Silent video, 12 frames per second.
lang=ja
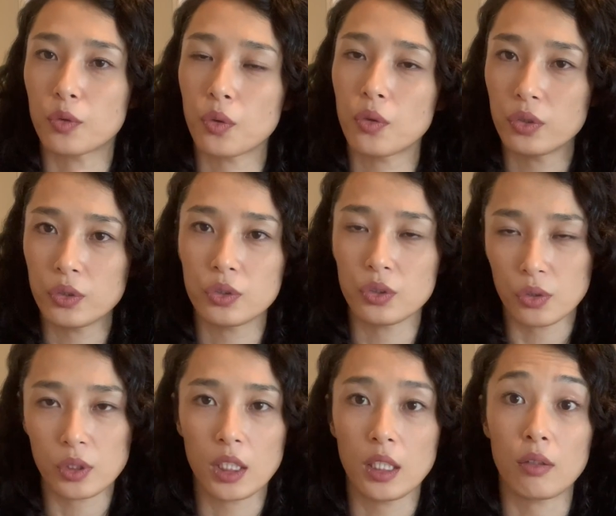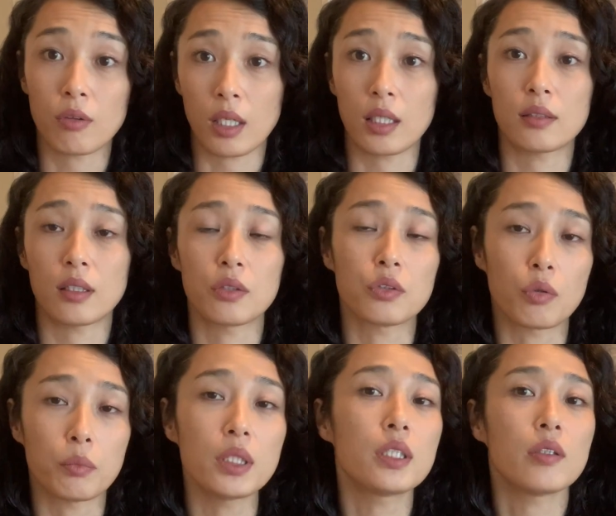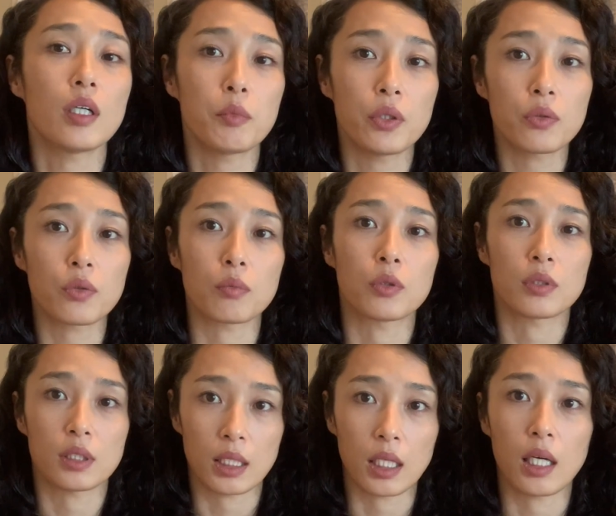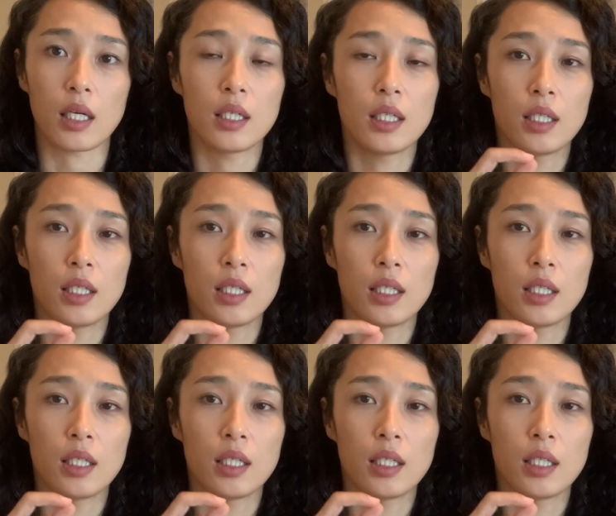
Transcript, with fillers: どういう状態なのかっていうのを見極めようと思ったら